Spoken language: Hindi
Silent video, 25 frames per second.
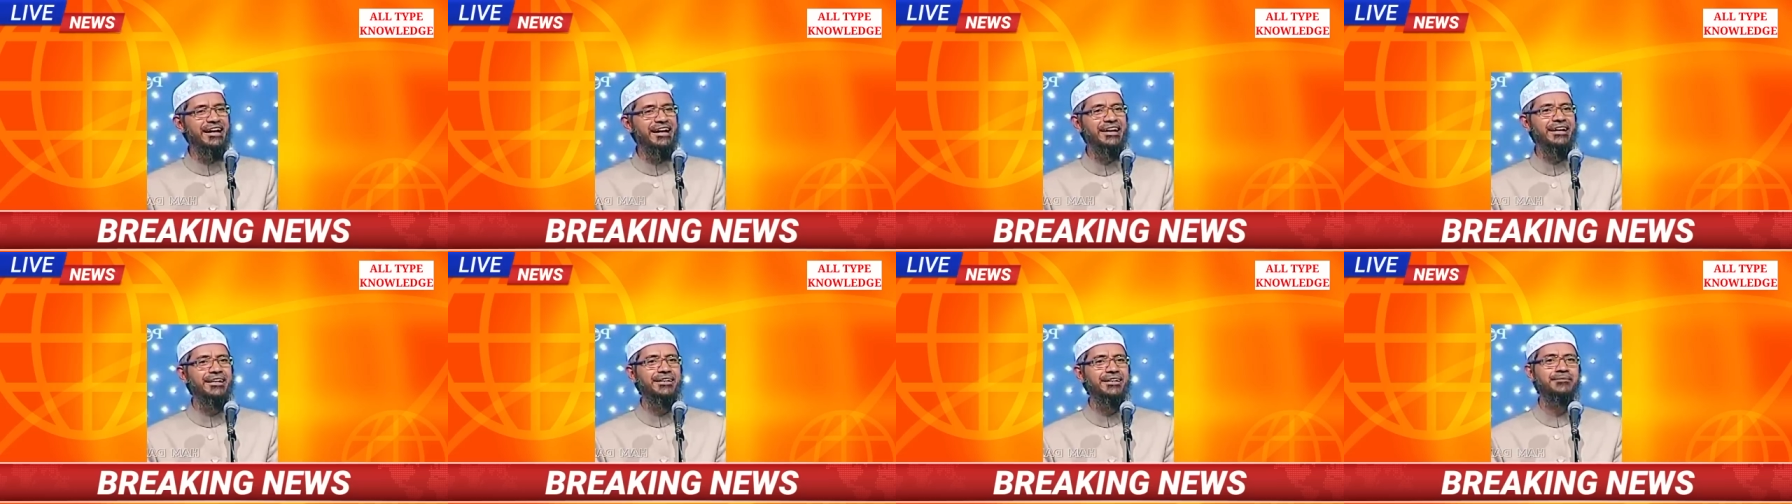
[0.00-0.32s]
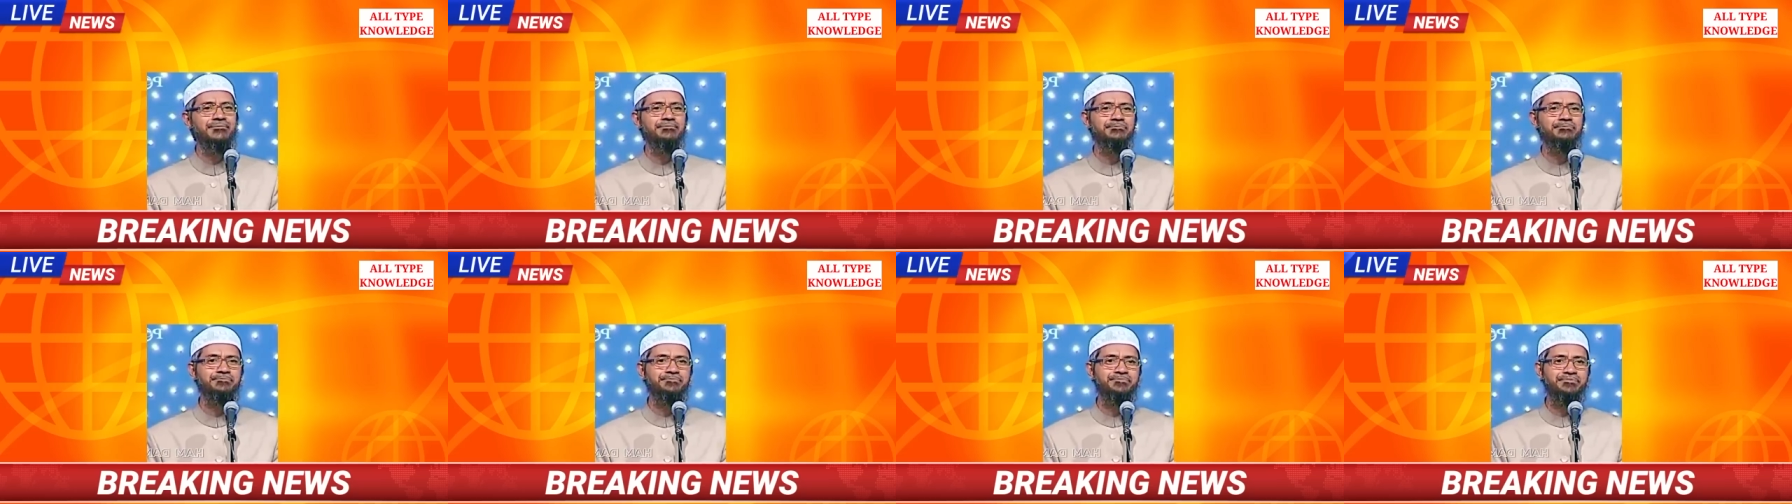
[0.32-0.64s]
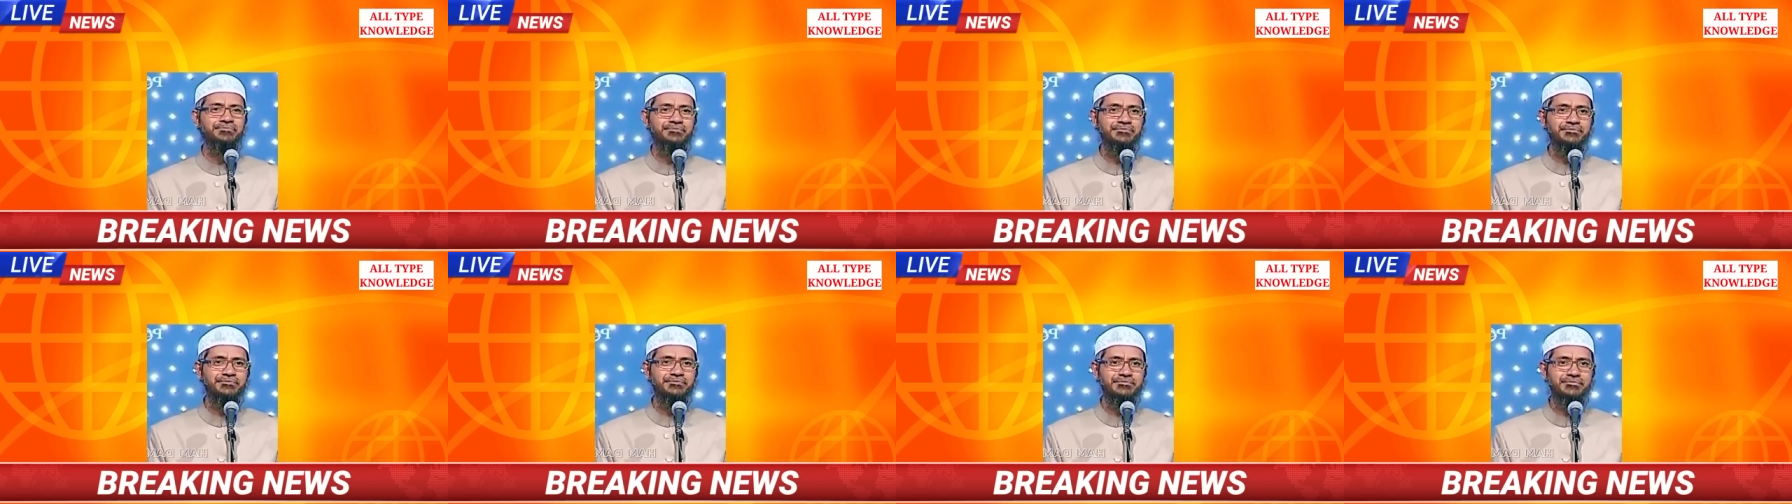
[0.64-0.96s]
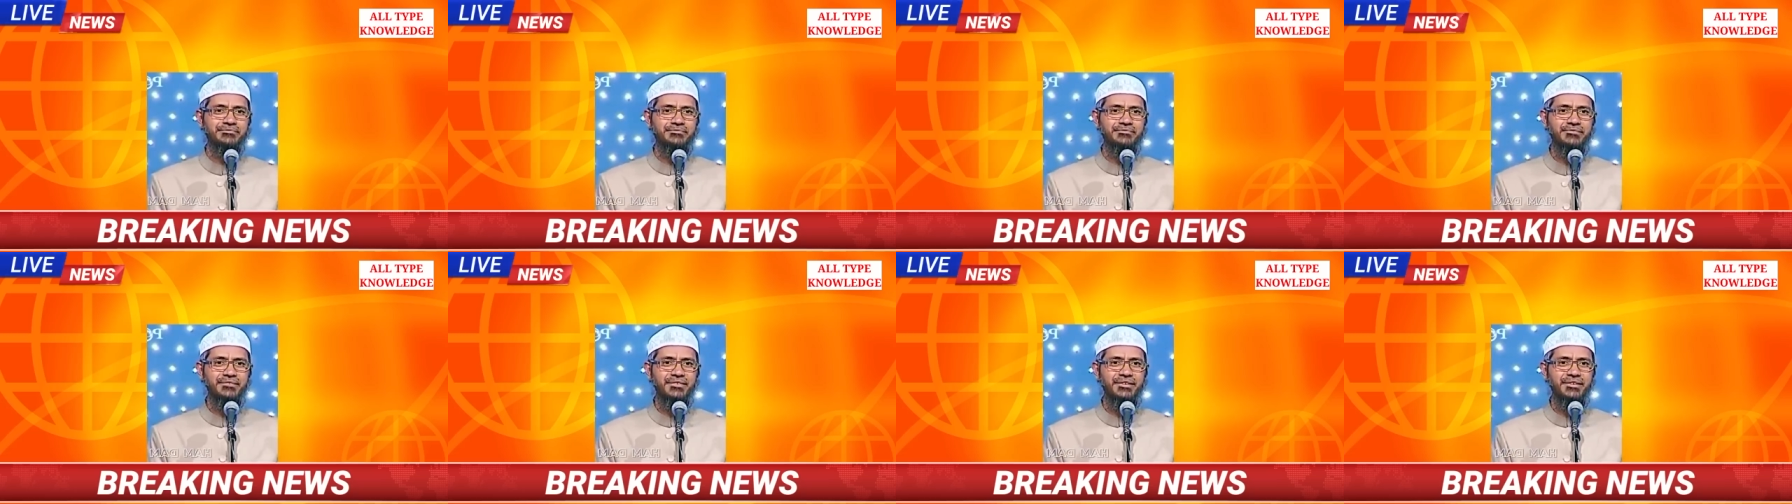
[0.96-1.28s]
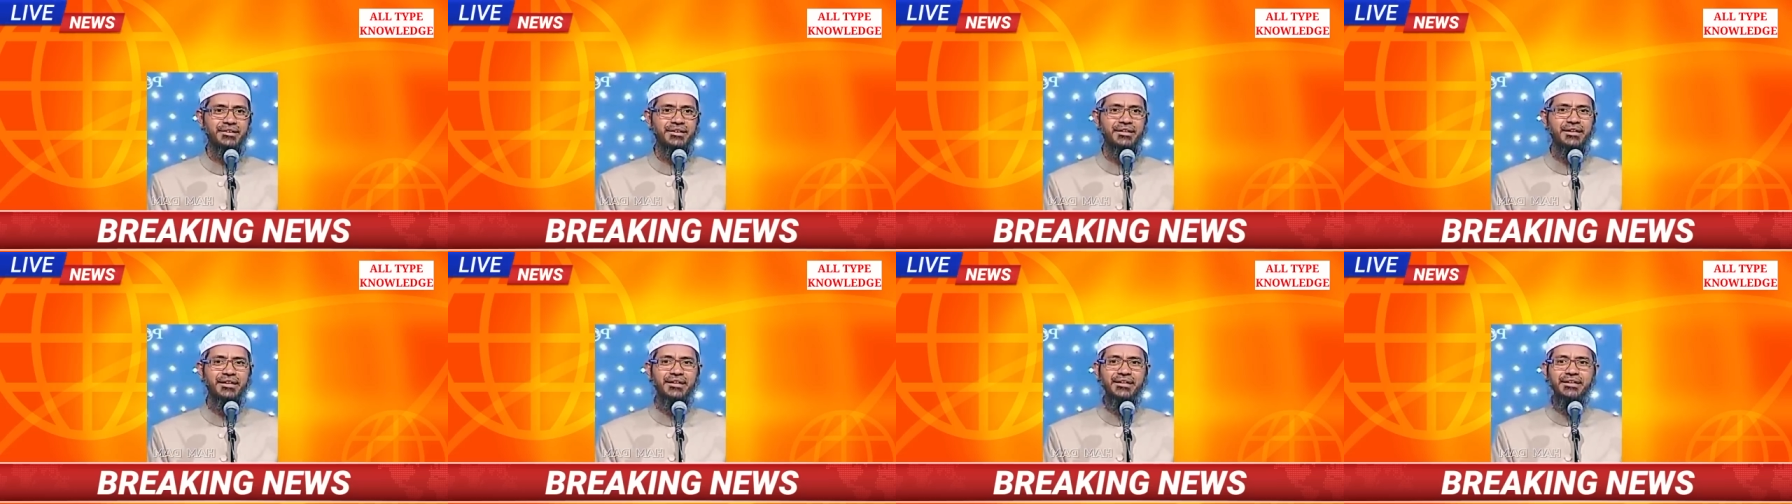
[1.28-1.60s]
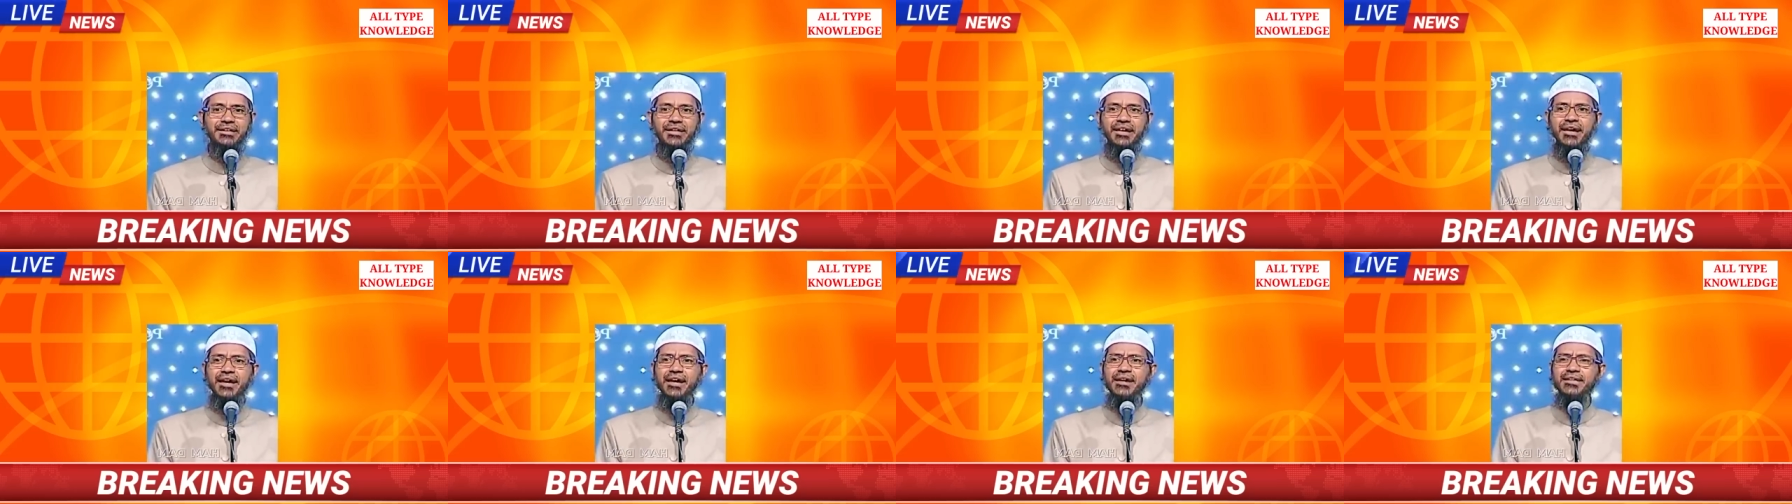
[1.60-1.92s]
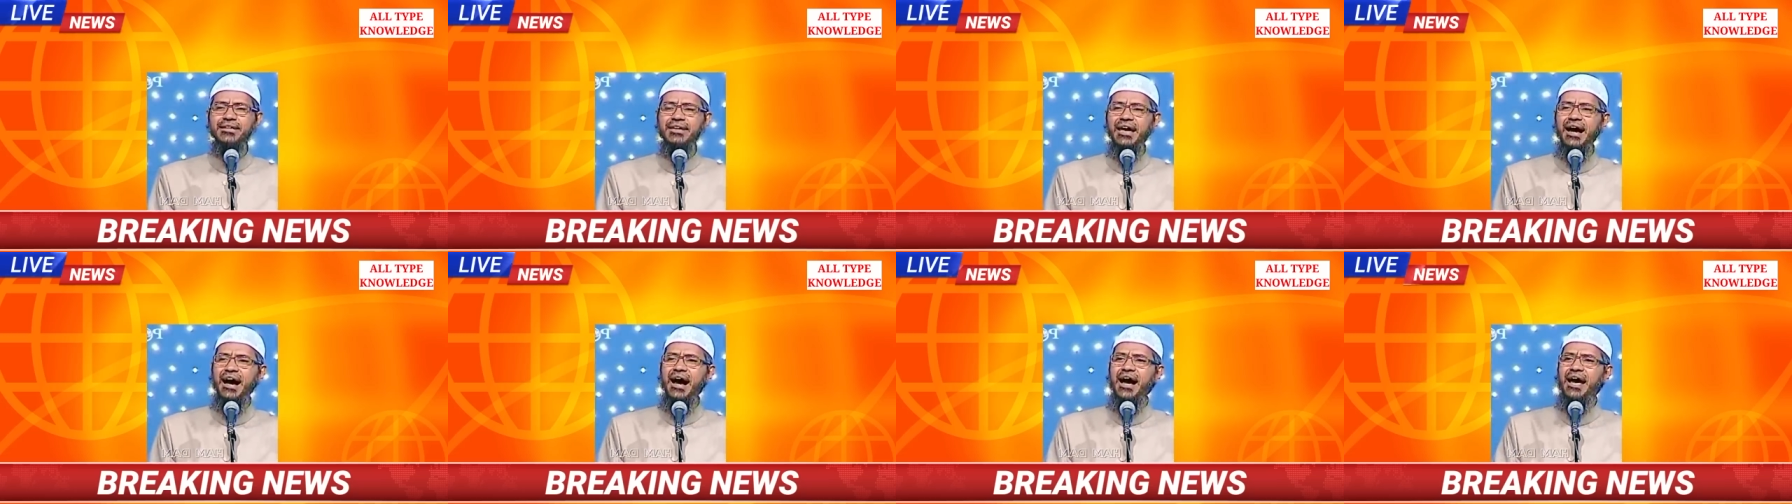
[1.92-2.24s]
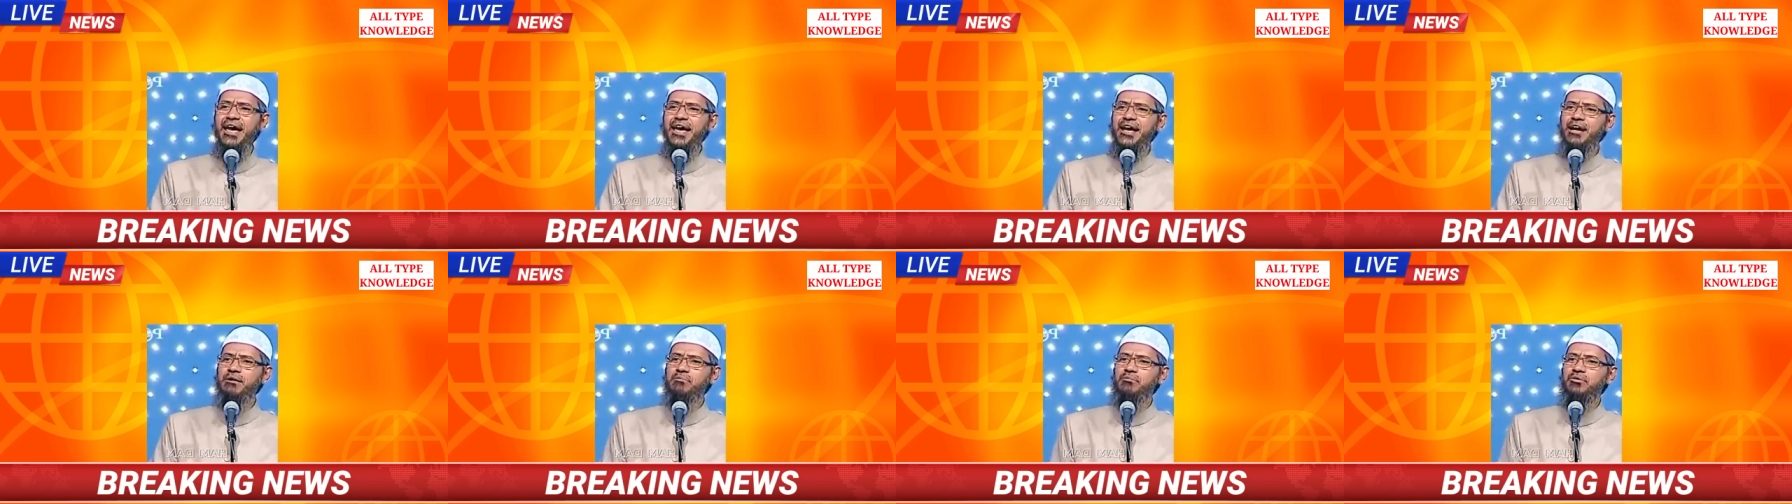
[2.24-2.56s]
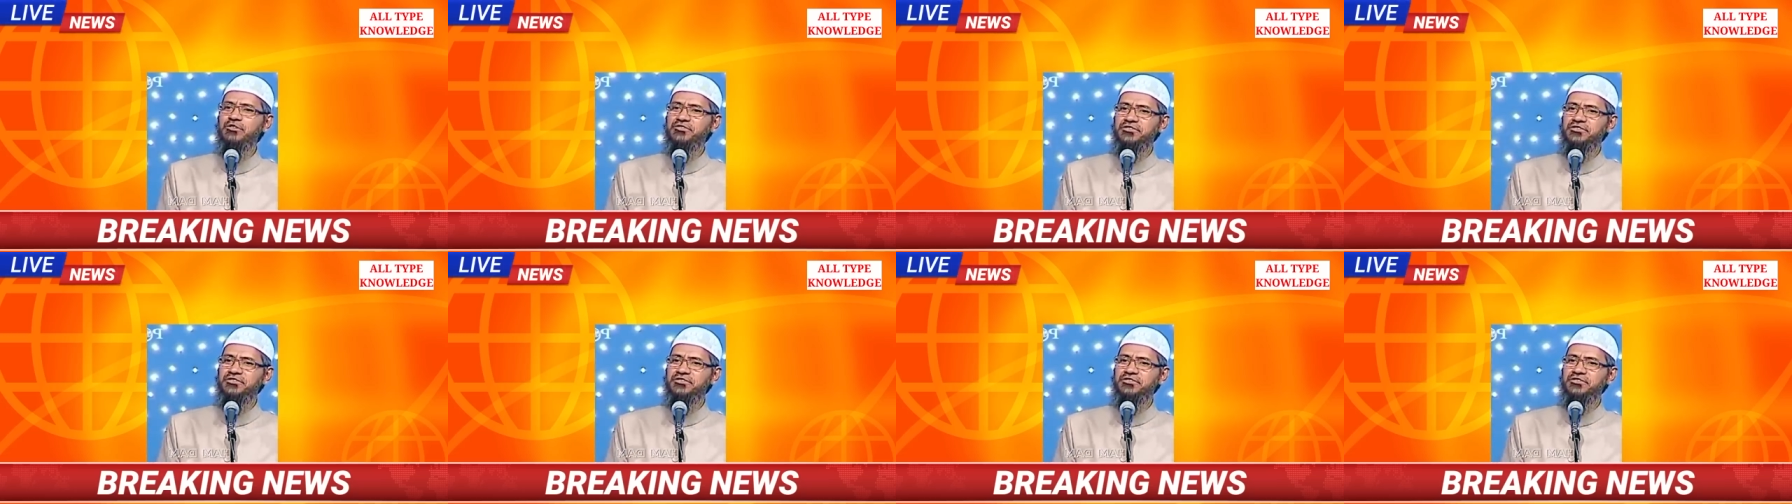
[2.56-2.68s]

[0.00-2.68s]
किया है कि क्या एक